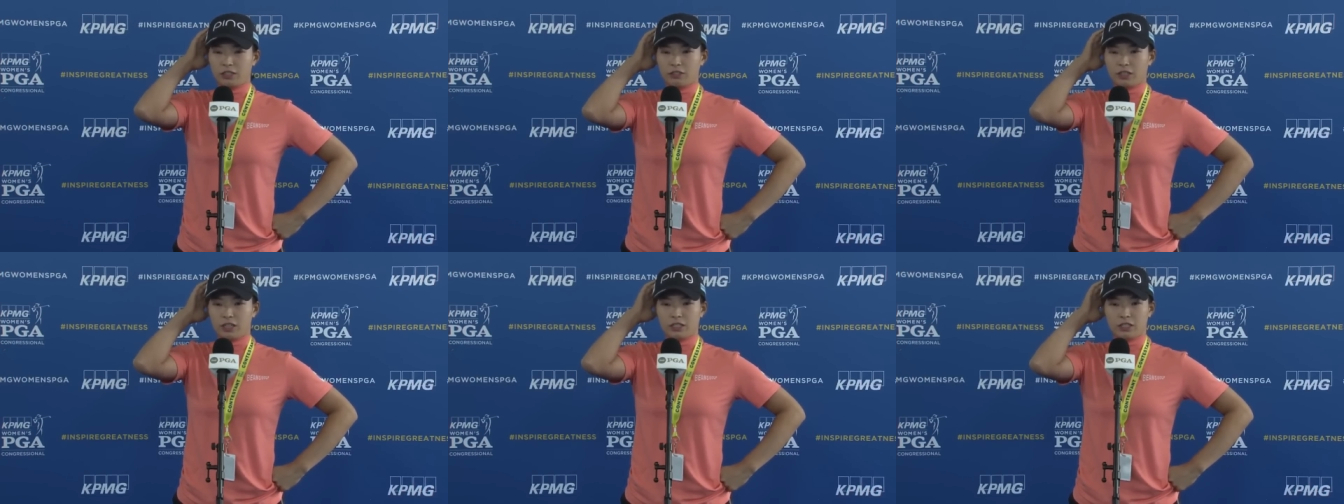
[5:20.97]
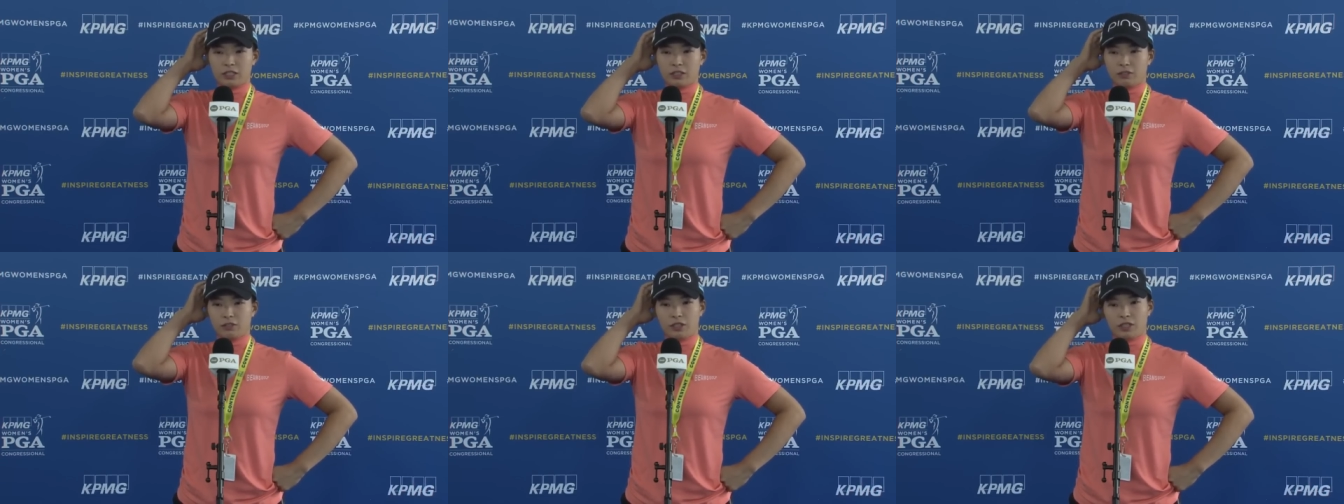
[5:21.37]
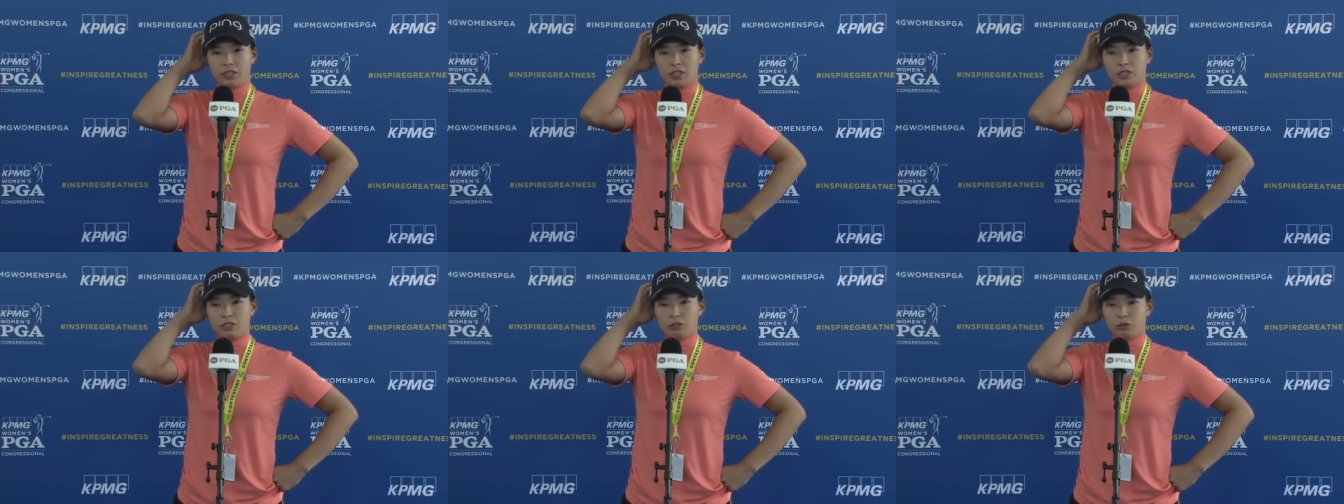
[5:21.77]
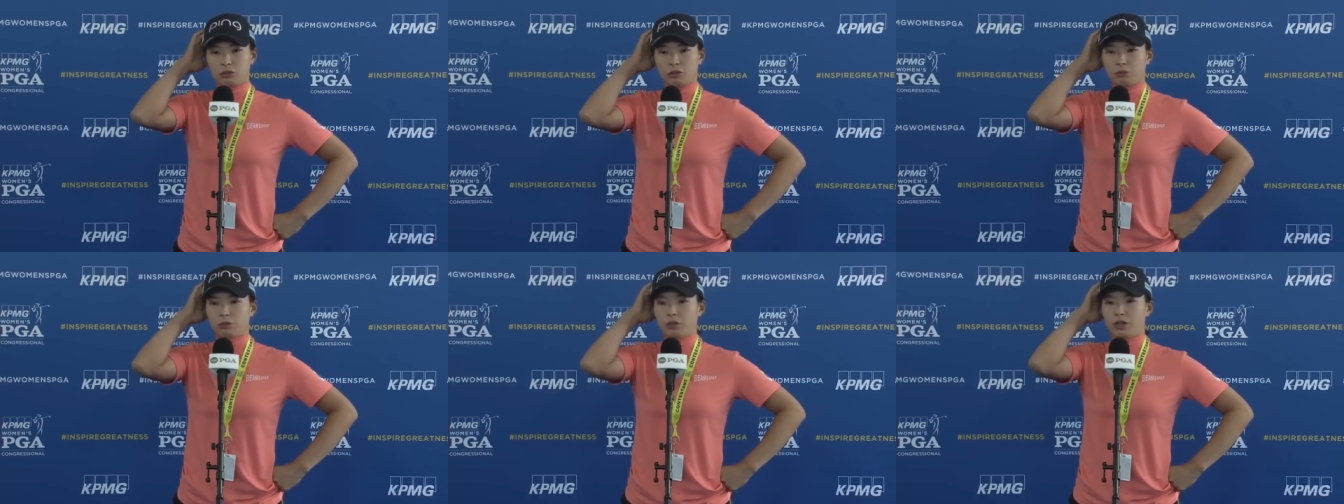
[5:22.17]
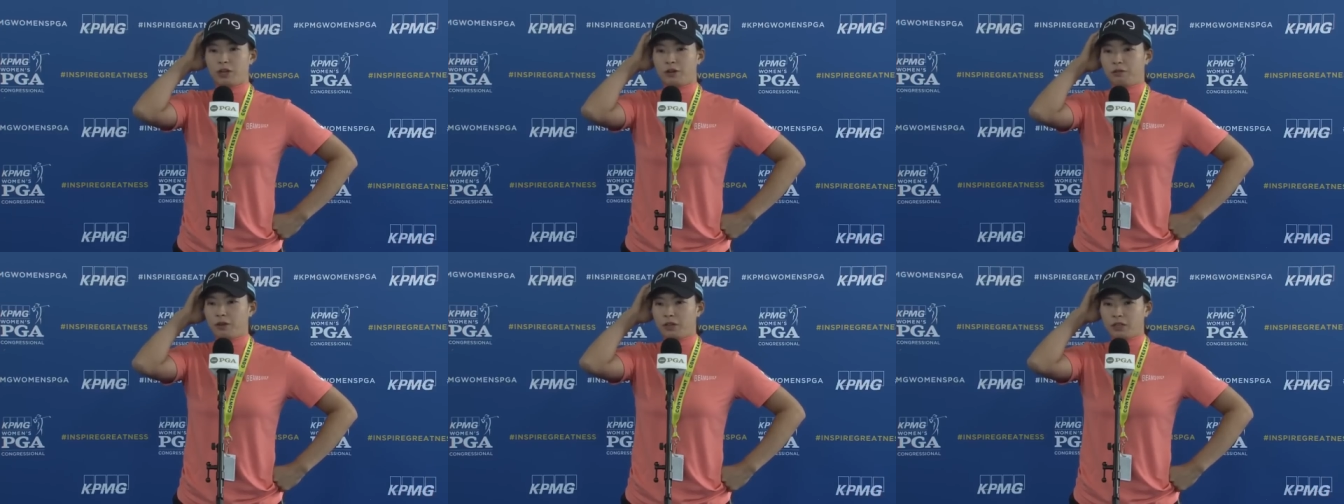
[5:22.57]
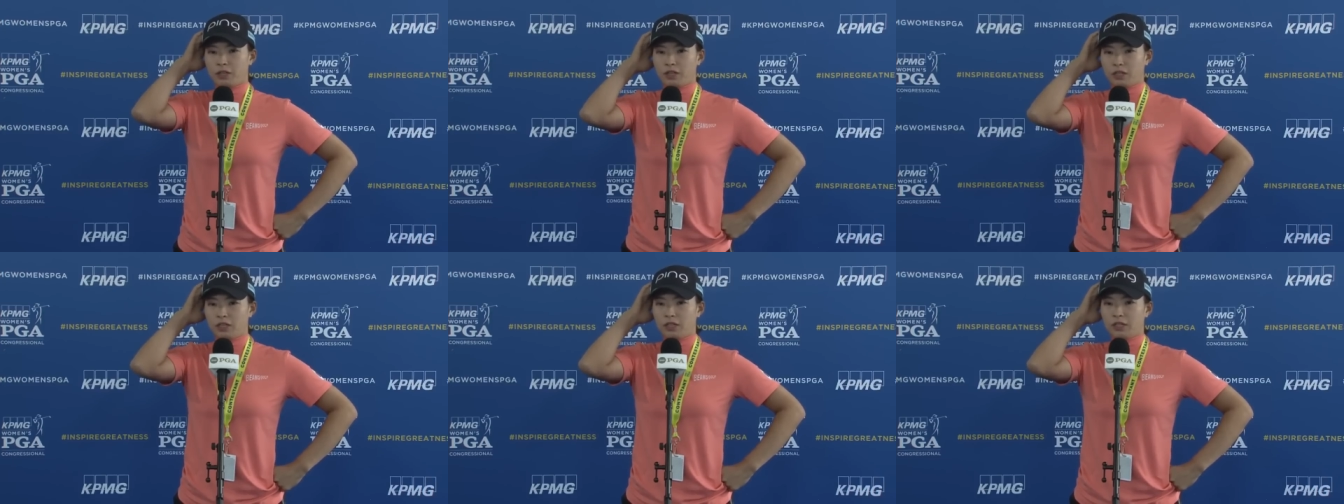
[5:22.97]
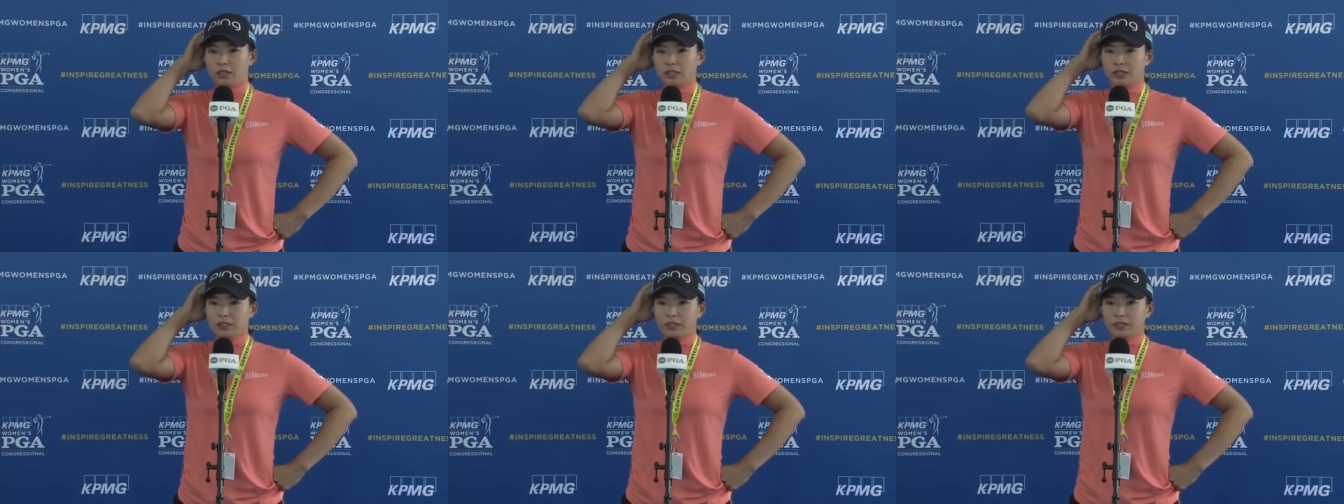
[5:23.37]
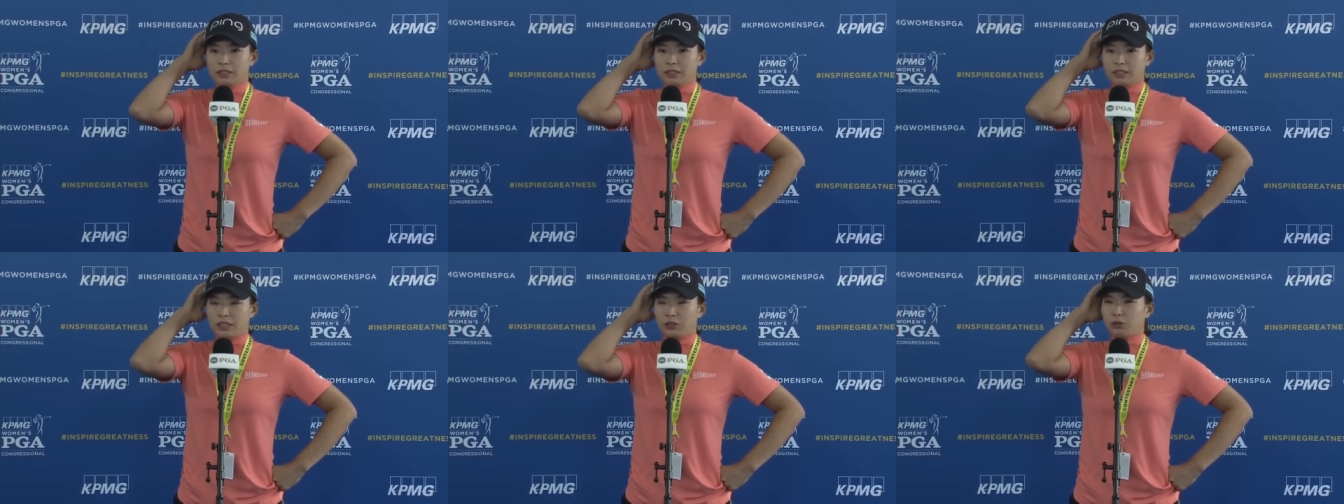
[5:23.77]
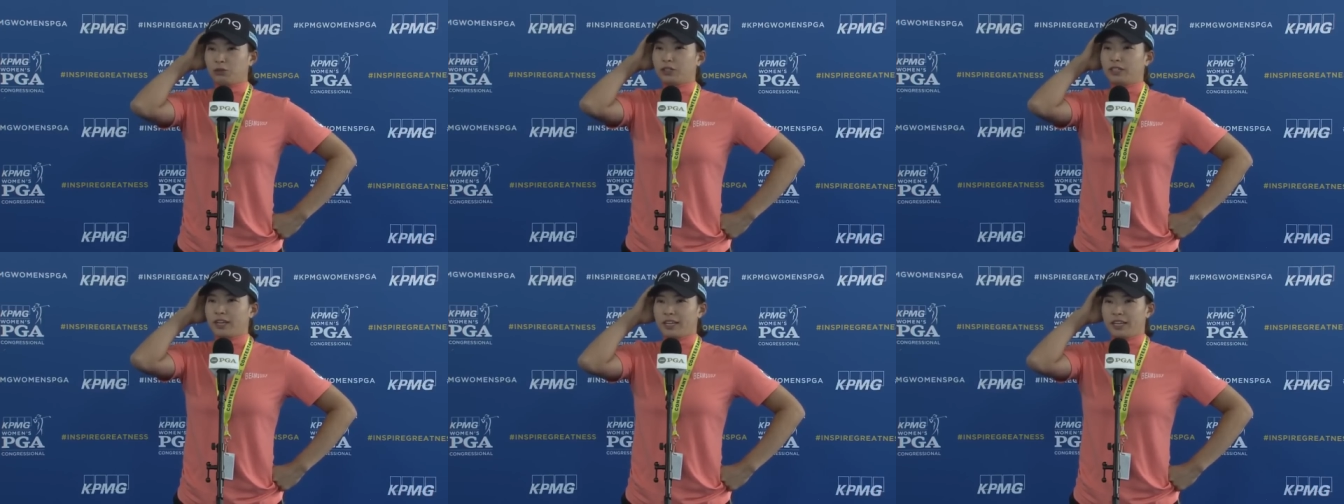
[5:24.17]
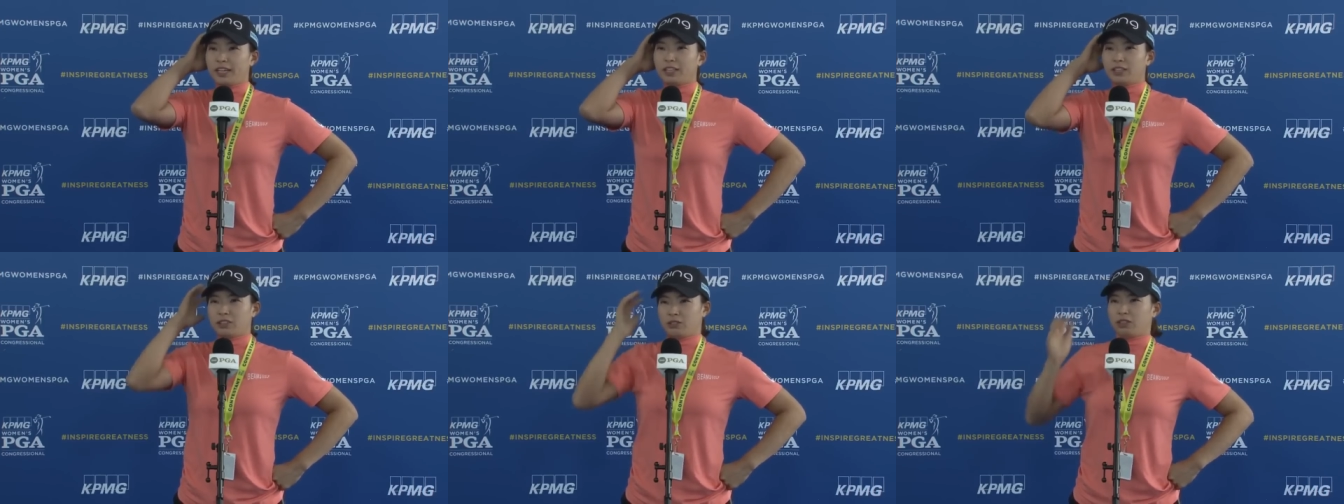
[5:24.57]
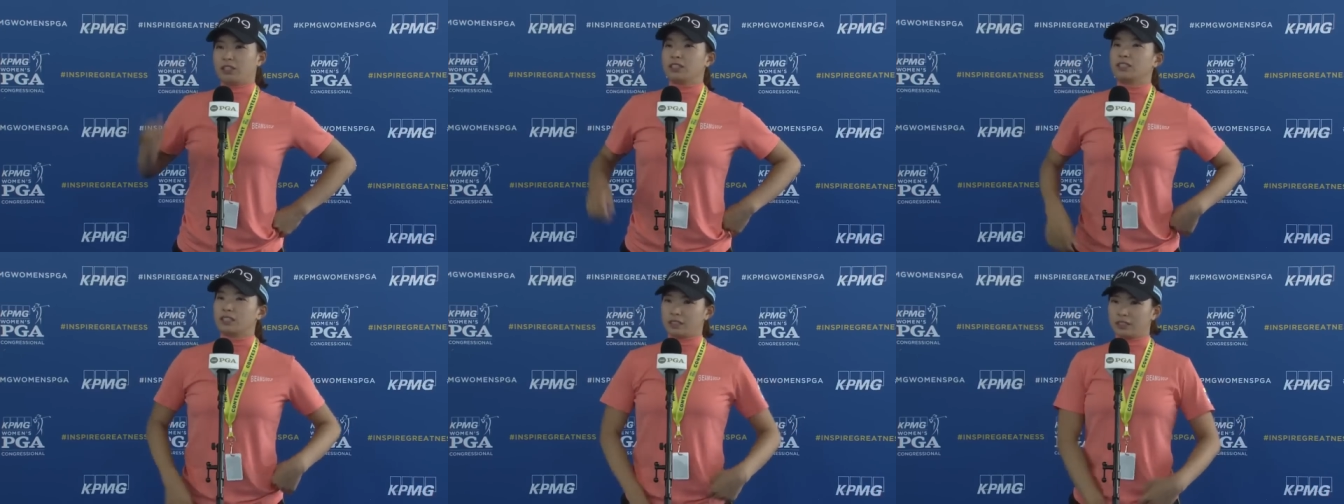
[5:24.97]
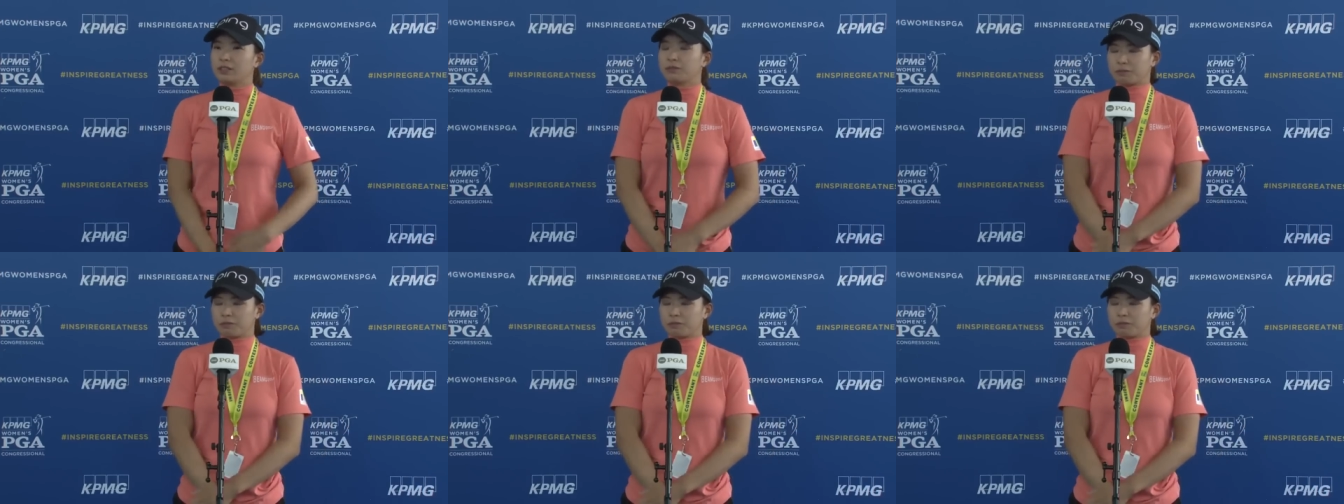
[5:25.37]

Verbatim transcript: ていう感じなのでティーショットもヘアウェイにちゃんと置きたいなっていう感じです。